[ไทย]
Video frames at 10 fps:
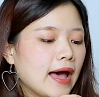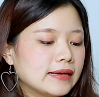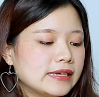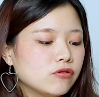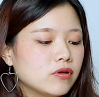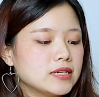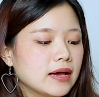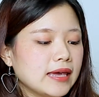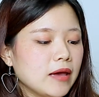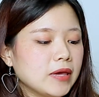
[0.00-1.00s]
หางคิ้วก็
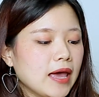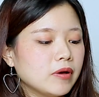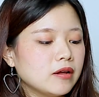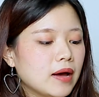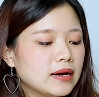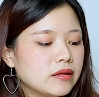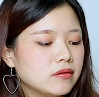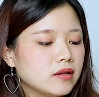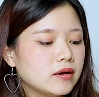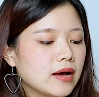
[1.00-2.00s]
จะเข้มเข้มขึ้นมานิด
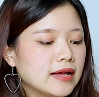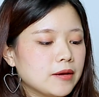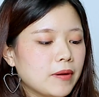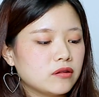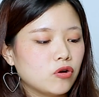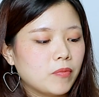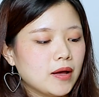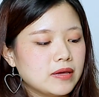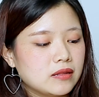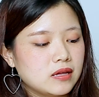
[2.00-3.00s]
นึง อาจจะผสม
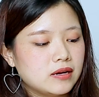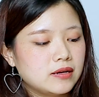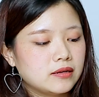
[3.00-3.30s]
กับอีกสีห